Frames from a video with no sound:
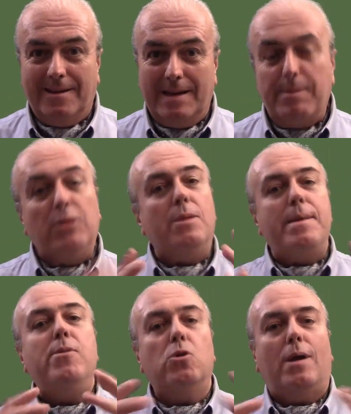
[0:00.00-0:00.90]
ma non
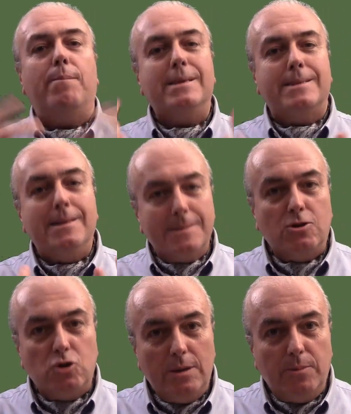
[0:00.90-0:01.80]
abbiamo ancora abbastanza
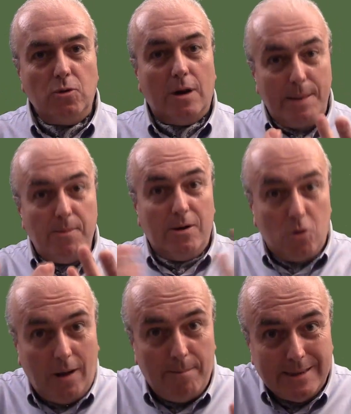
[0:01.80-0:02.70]
cibo, non abbiamo
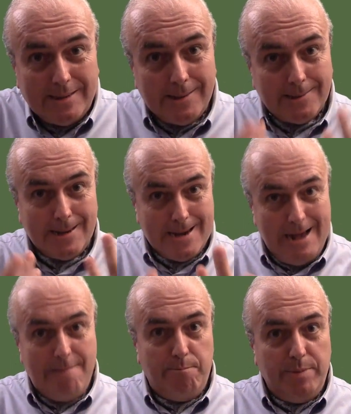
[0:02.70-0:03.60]
ancora abbastanza
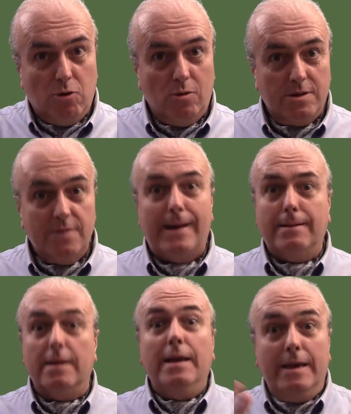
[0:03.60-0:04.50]
campi
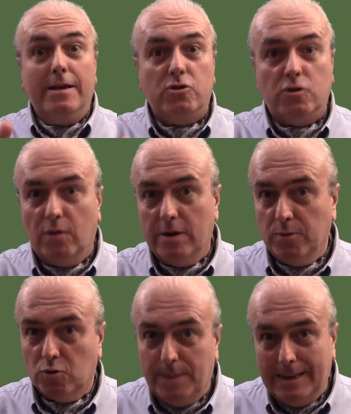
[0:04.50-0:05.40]
coltivati, ci vuole più
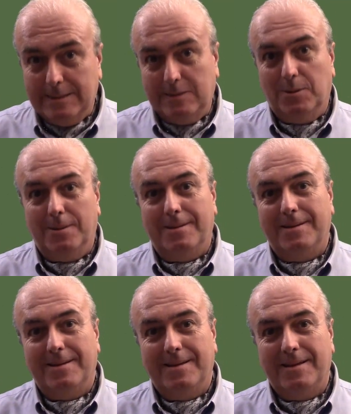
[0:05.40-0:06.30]
spazio.
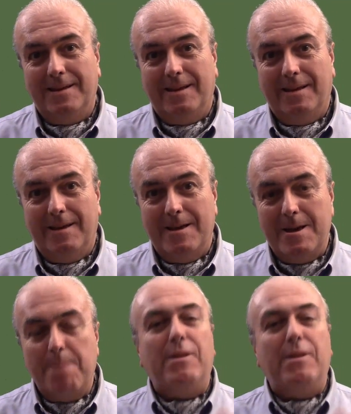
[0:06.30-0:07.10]
Ma